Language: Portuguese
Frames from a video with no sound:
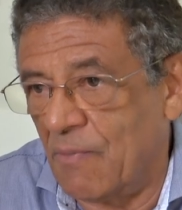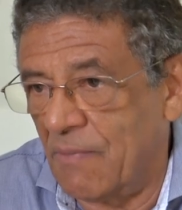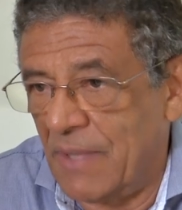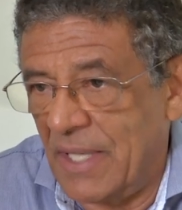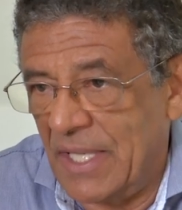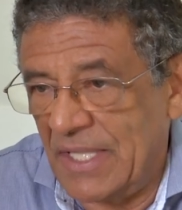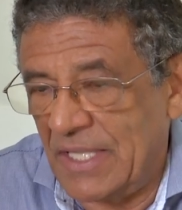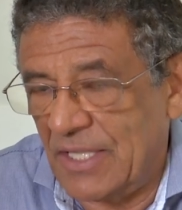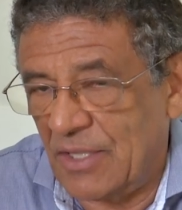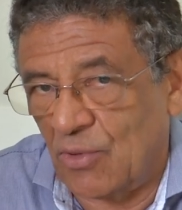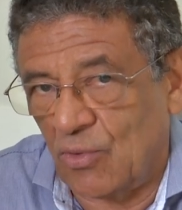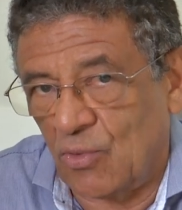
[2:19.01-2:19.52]

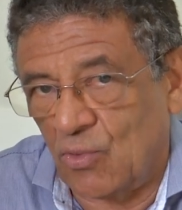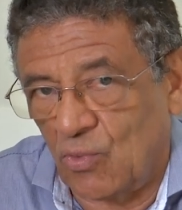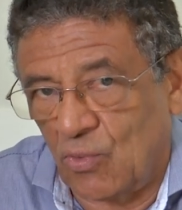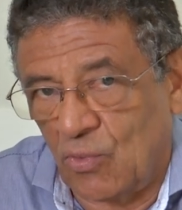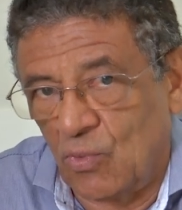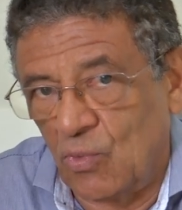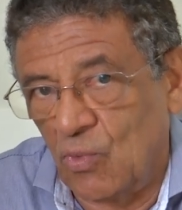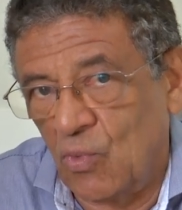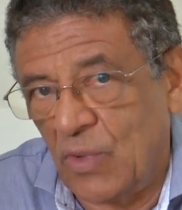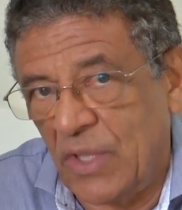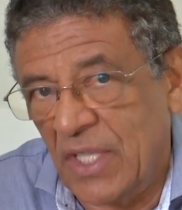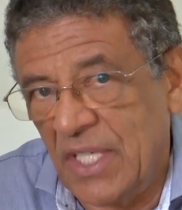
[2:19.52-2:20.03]
Mas
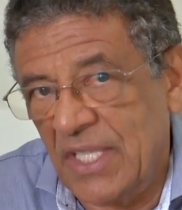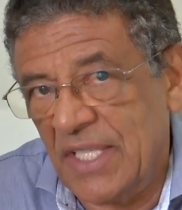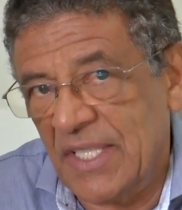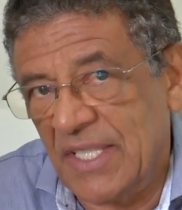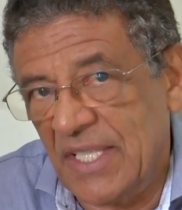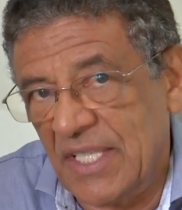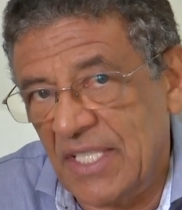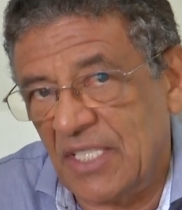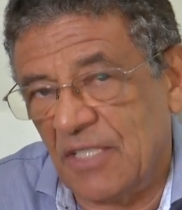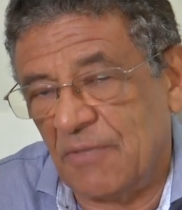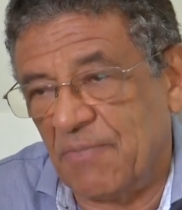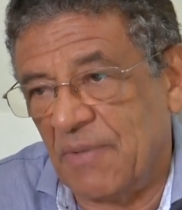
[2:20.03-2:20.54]
no que diz
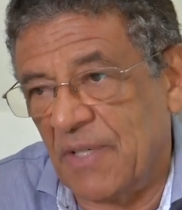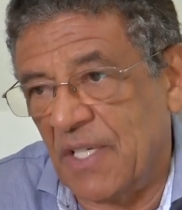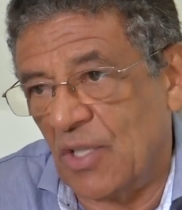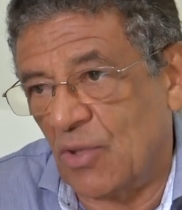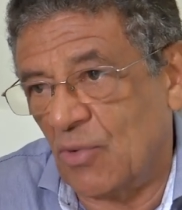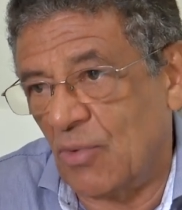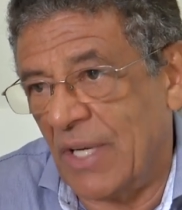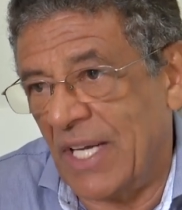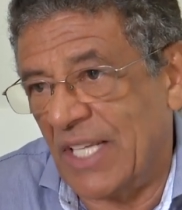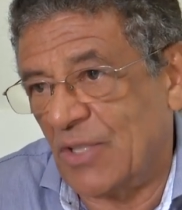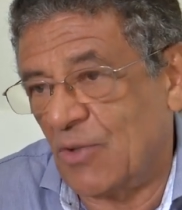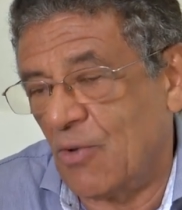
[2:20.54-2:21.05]

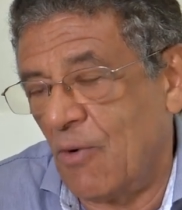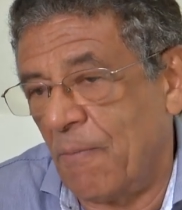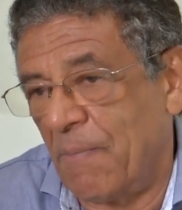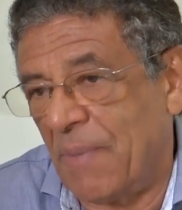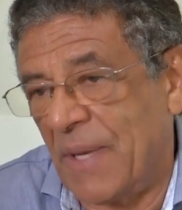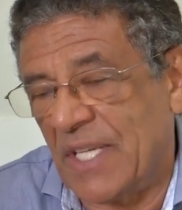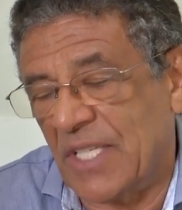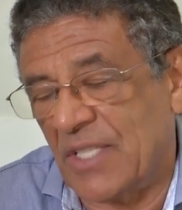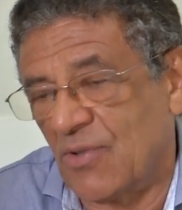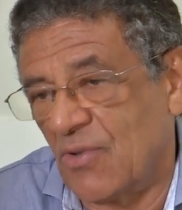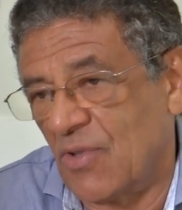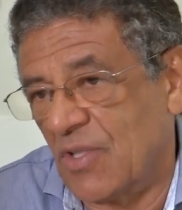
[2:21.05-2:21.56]
respeito às
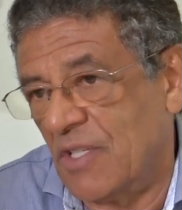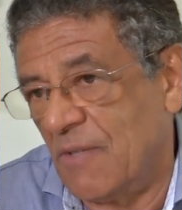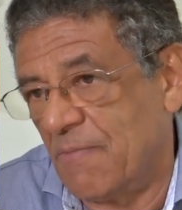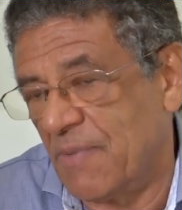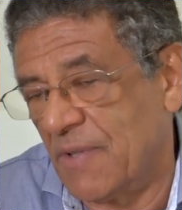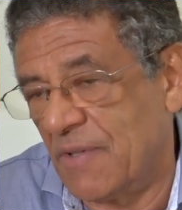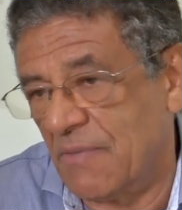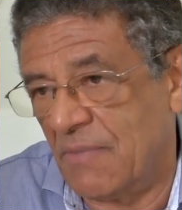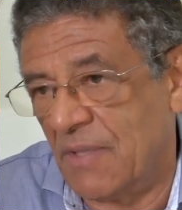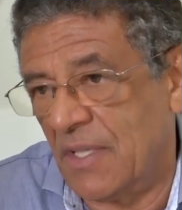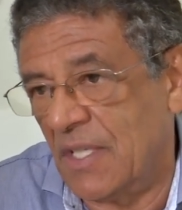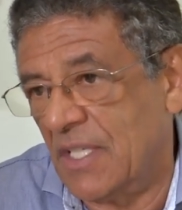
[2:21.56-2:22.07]
competições de
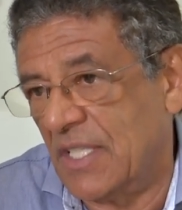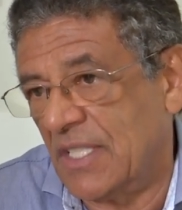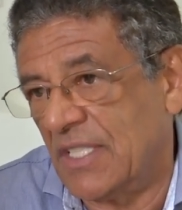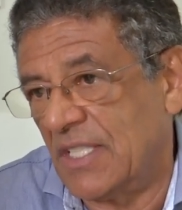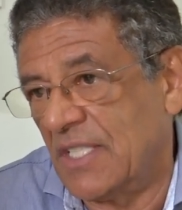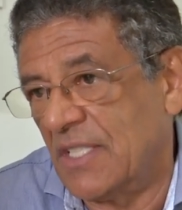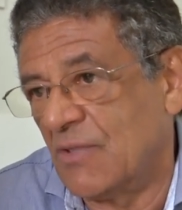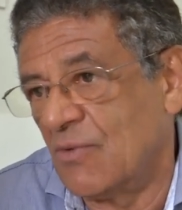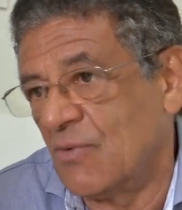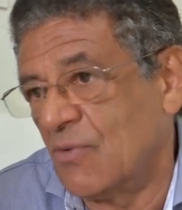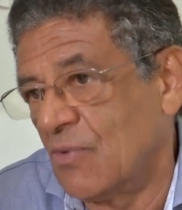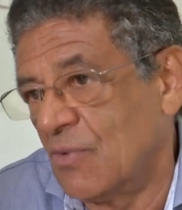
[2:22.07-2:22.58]
primeiro e
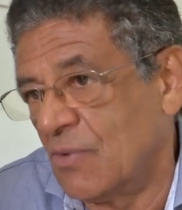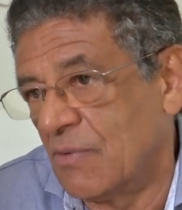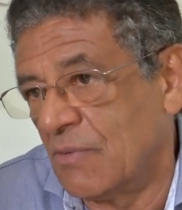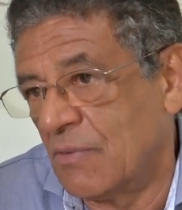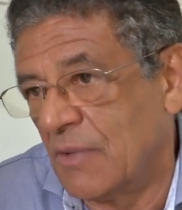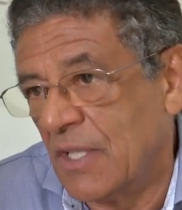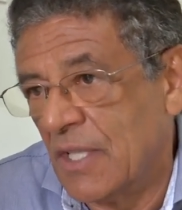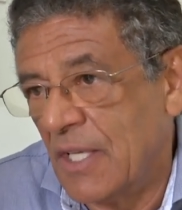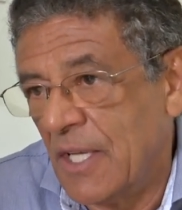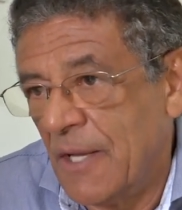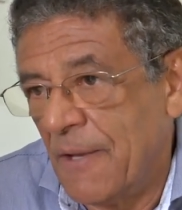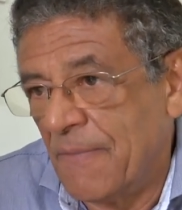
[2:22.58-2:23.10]
segundo
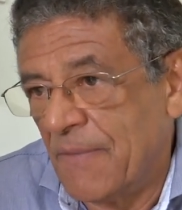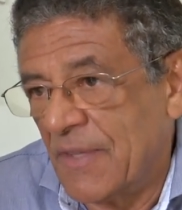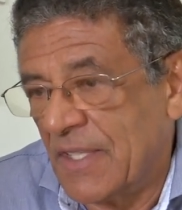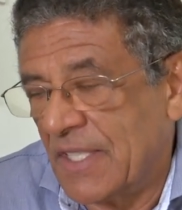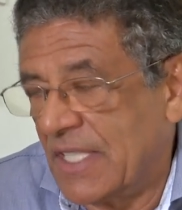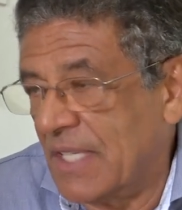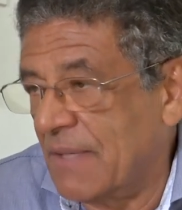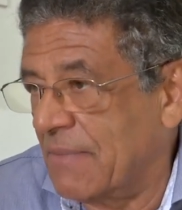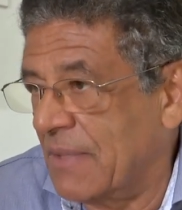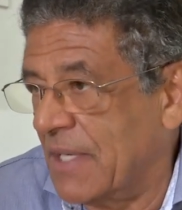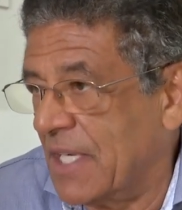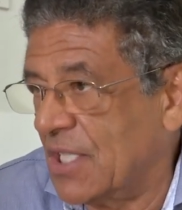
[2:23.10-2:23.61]

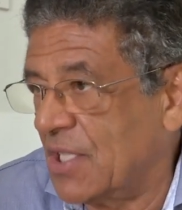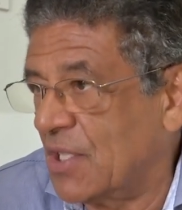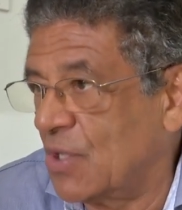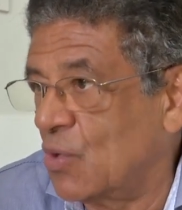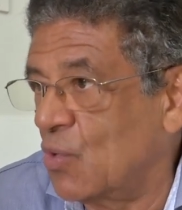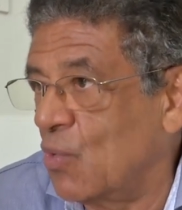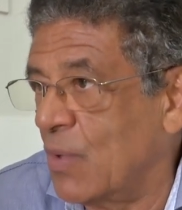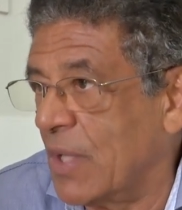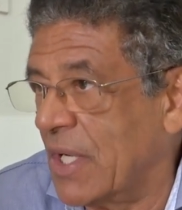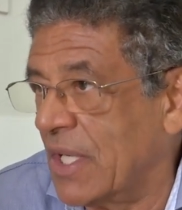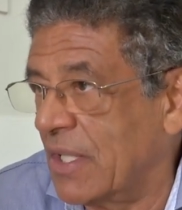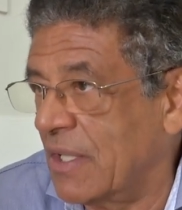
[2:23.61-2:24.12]
semestre
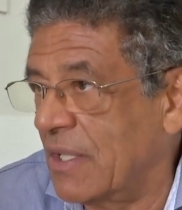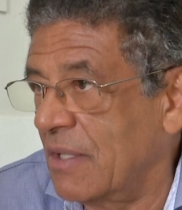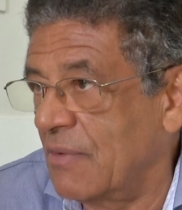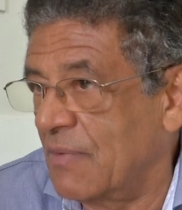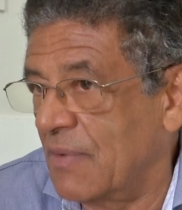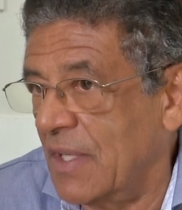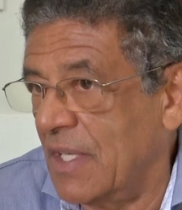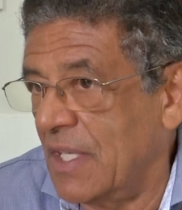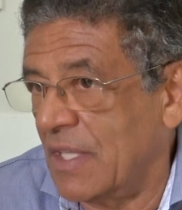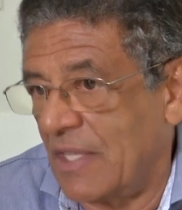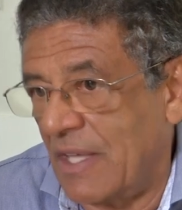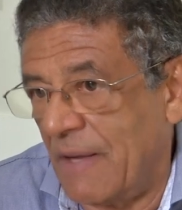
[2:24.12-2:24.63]
do ano que
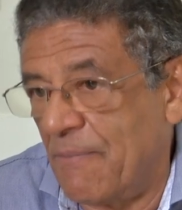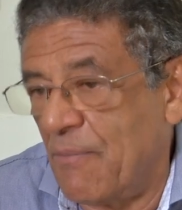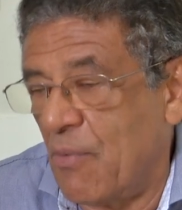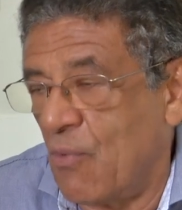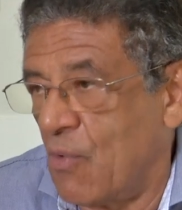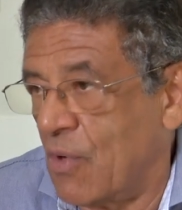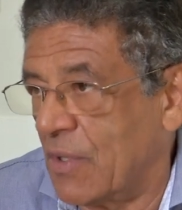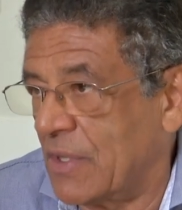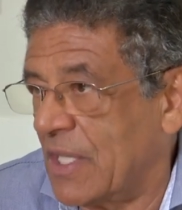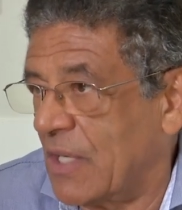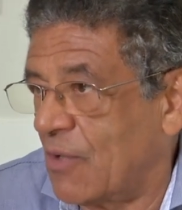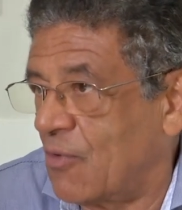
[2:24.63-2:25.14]
vem, até por
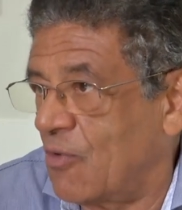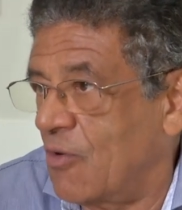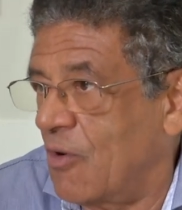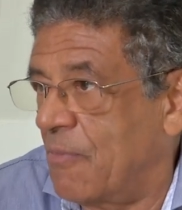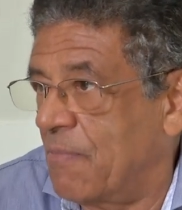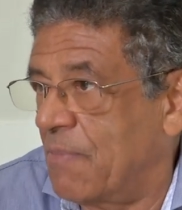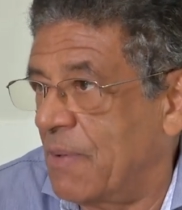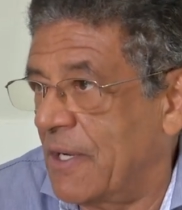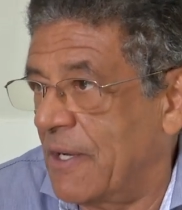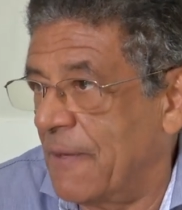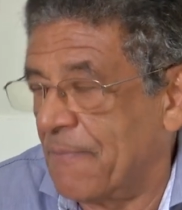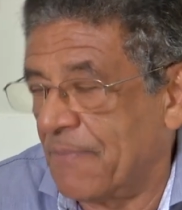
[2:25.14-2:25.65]
conta da
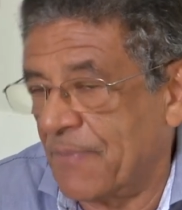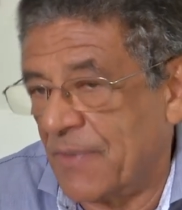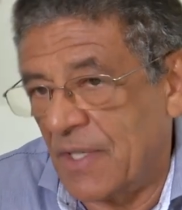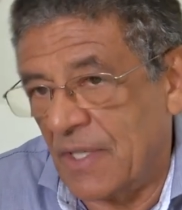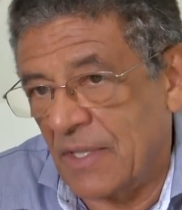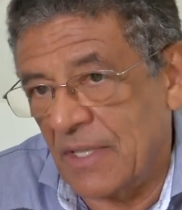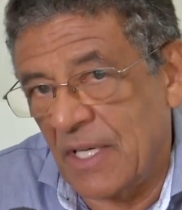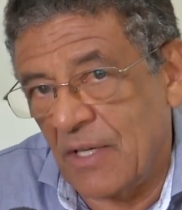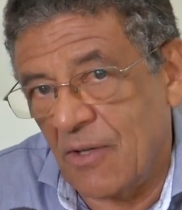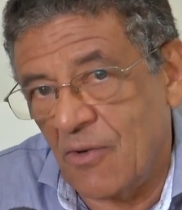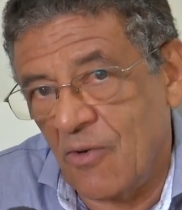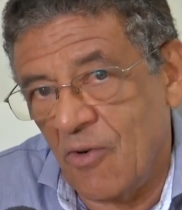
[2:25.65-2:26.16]
Copa,
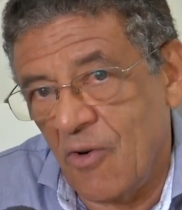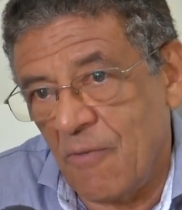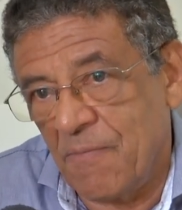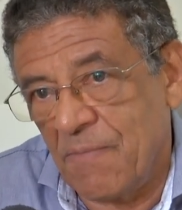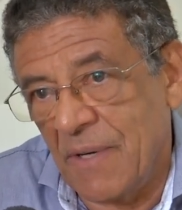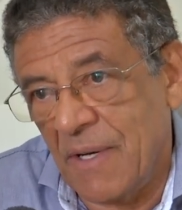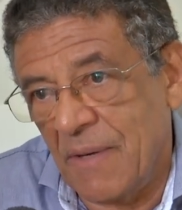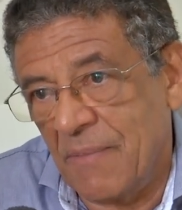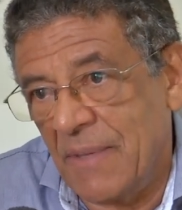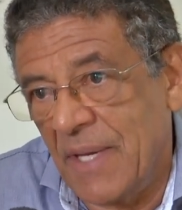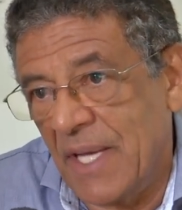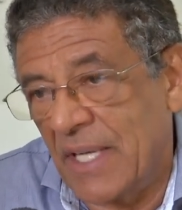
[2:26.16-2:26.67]
da
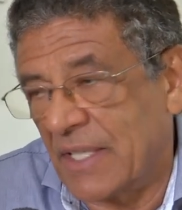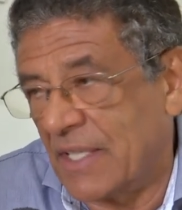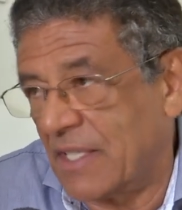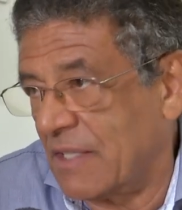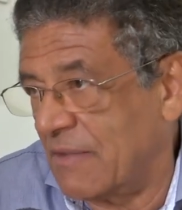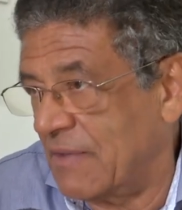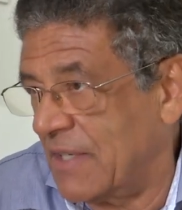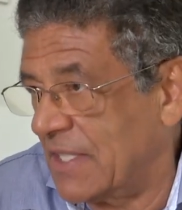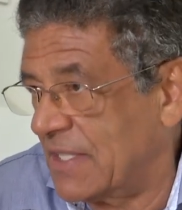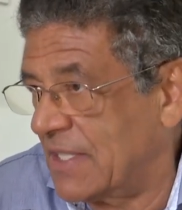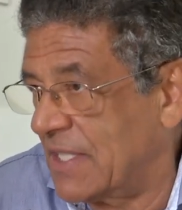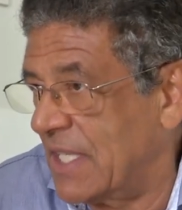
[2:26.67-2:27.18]
Copa América
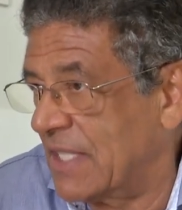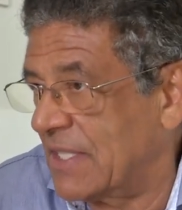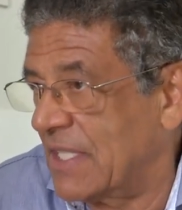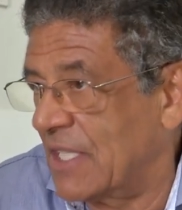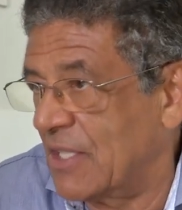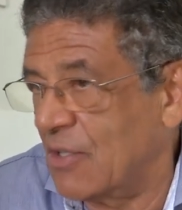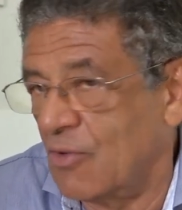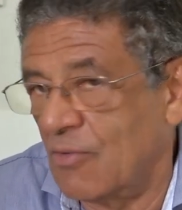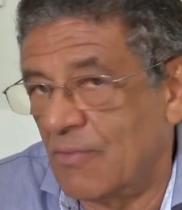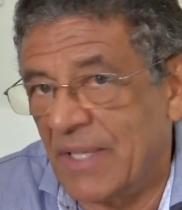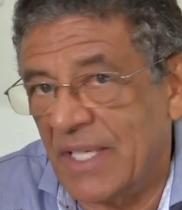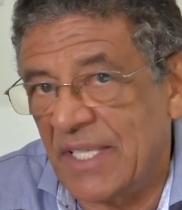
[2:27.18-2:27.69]
que vai ser
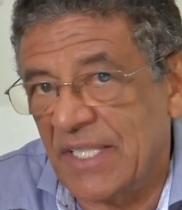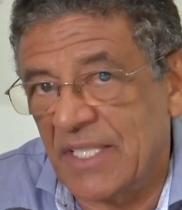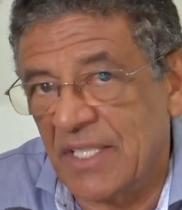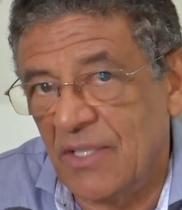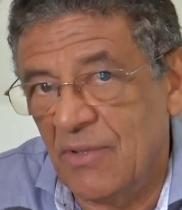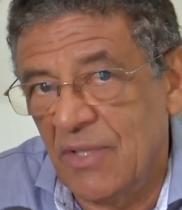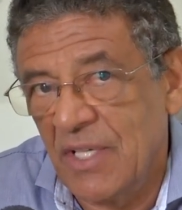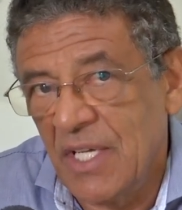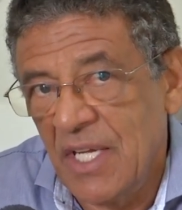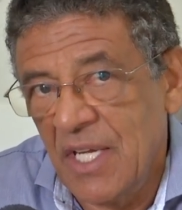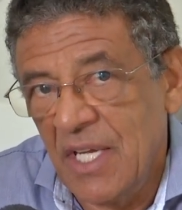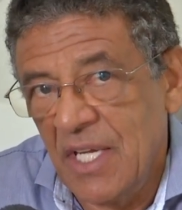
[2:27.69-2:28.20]
realizada no
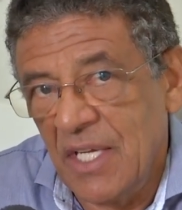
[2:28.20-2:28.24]
Brasil,